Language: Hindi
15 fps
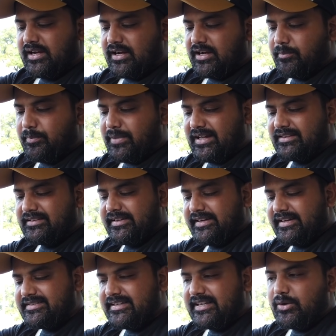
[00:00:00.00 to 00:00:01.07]
अगर बात
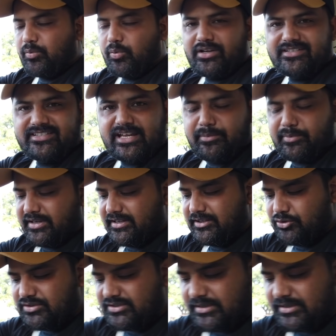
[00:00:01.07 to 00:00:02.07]
करें इसके रिवर्स कैमरे की तो